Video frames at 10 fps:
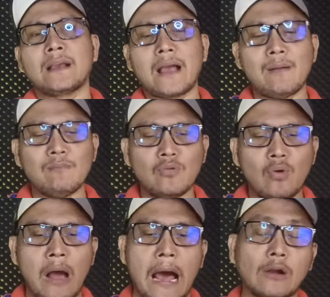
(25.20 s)

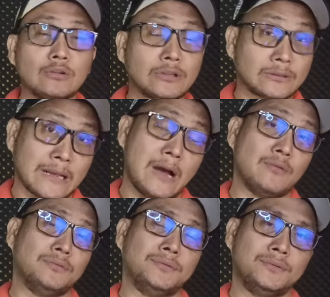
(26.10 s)
kamu harus
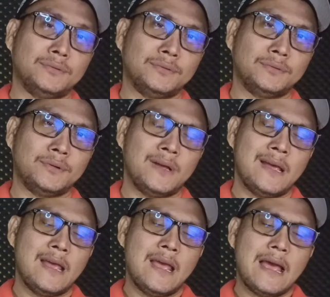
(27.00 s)
tahu
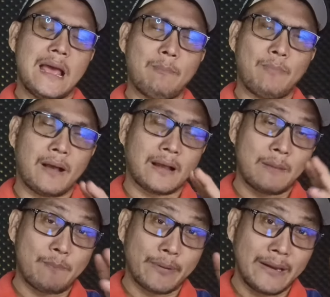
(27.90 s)

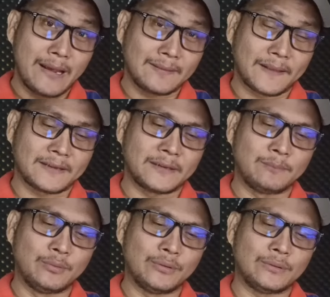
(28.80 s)
apakah pria
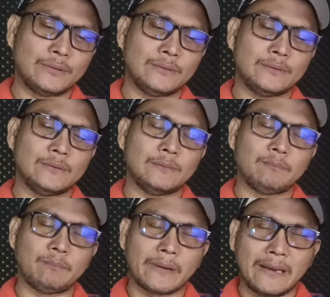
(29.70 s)
tersebut
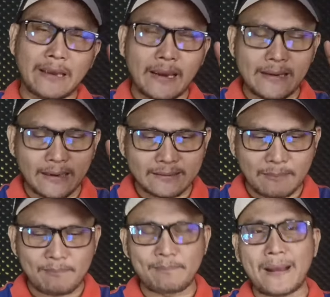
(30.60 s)
pria yang
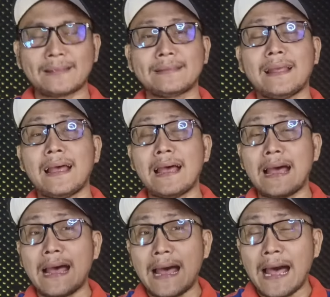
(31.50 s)
tepat
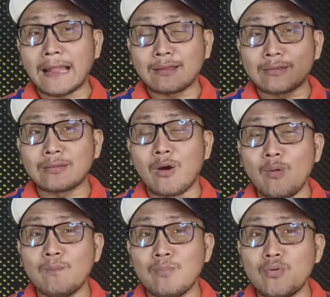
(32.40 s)

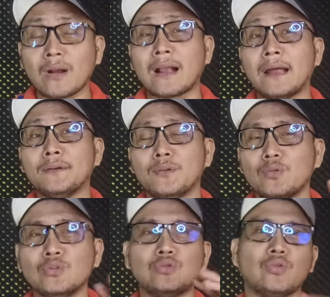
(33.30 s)
atau bukan
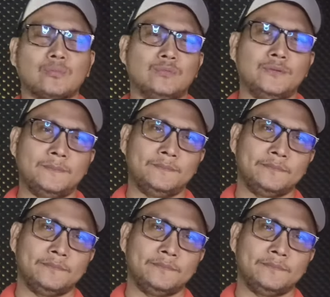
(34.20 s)
untukmu